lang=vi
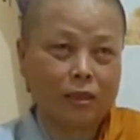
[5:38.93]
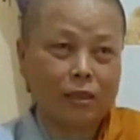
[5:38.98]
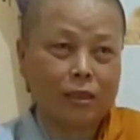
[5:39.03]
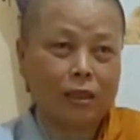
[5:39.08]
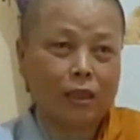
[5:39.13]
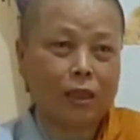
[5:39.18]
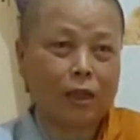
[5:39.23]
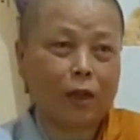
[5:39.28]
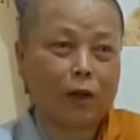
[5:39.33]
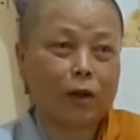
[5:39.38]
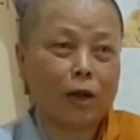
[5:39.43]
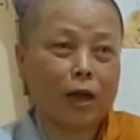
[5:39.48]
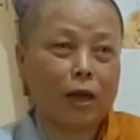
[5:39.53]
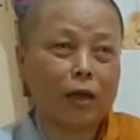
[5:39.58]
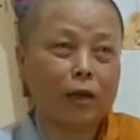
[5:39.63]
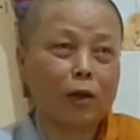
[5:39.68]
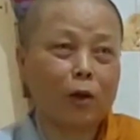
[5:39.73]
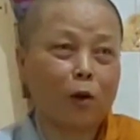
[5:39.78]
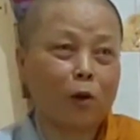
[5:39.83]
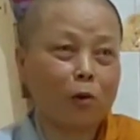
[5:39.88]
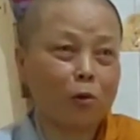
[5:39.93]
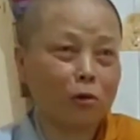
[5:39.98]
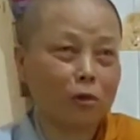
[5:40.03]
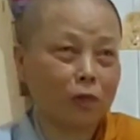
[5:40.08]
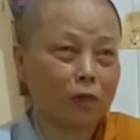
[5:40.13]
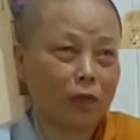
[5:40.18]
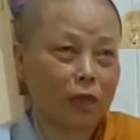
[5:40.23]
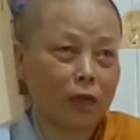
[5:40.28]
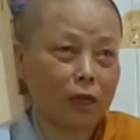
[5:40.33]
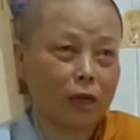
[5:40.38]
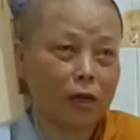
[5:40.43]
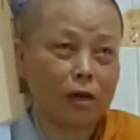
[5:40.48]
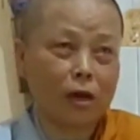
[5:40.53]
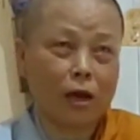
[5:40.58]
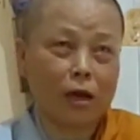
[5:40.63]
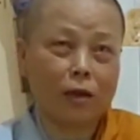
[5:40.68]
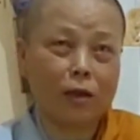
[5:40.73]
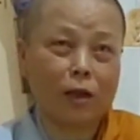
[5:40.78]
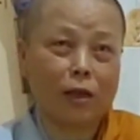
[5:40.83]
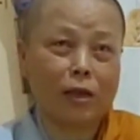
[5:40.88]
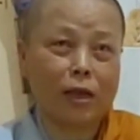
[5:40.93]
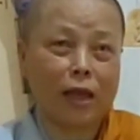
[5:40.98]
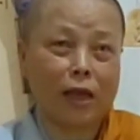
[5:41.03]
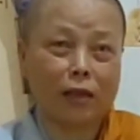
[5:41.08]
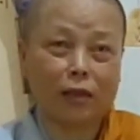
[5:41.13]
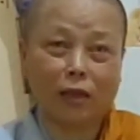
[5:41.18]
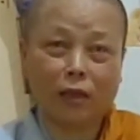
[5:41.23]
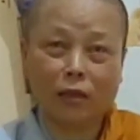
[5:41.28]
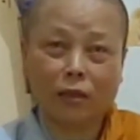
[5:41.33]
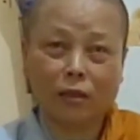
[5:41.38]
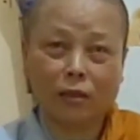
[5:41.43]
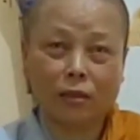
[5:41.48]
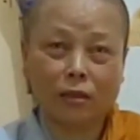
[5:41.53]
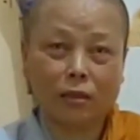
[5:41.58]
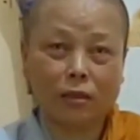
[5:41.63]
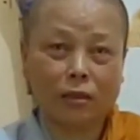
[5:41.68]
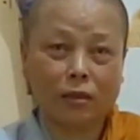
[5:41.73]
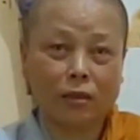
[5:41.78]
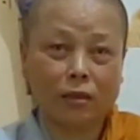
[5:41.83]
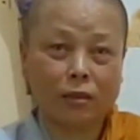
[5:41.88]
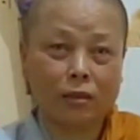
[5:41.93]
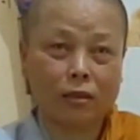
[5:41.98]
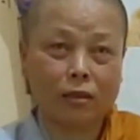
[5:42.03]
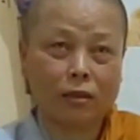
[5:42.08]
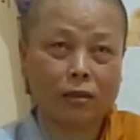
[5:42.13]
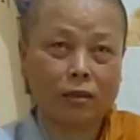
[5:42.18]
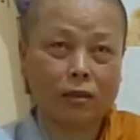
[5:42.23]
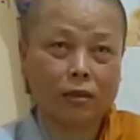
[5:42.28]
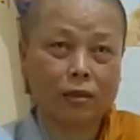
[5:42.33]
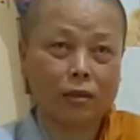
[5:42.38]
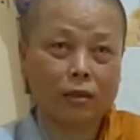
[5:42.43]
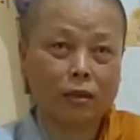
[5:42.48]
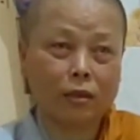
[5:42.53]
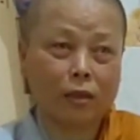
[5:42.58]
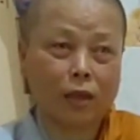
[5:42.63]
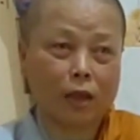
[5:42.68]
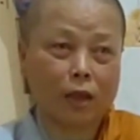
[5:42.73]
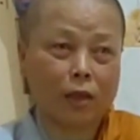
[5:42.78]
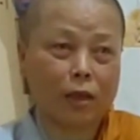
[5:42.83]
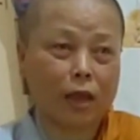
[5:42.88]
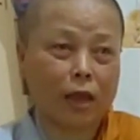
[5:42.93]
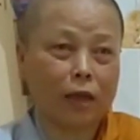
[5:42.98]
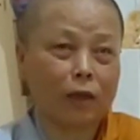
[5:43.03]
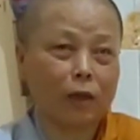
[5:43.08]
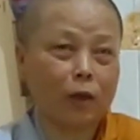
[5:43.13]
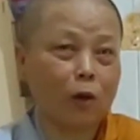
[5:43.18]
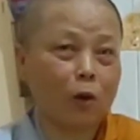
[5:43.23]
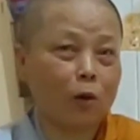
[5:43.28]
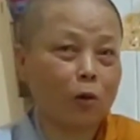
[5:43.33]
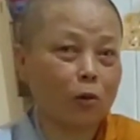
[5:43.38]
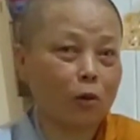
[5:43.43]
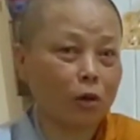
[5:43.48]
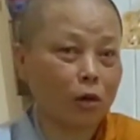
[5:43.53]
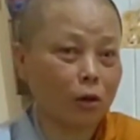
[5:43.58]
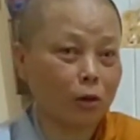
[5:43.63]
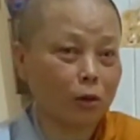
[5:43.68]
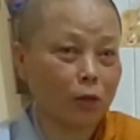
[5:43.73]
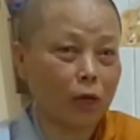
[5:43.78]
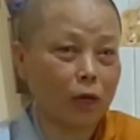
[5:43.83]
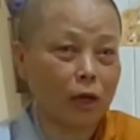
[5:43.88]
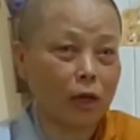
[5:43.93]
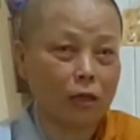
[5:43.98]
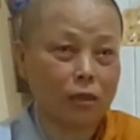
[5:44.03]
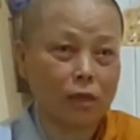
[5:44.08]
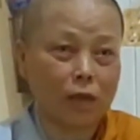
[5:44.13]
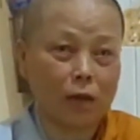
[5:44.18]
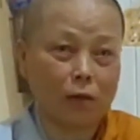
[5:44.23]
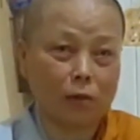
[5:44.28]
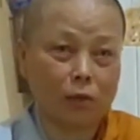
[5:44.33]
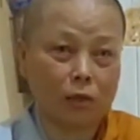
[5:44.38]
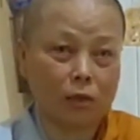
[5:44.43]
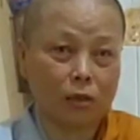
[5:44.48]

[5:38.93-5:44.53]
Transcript: Thì đâu để cô để đợi thời gian đi, thời gian để cô trả lời sau.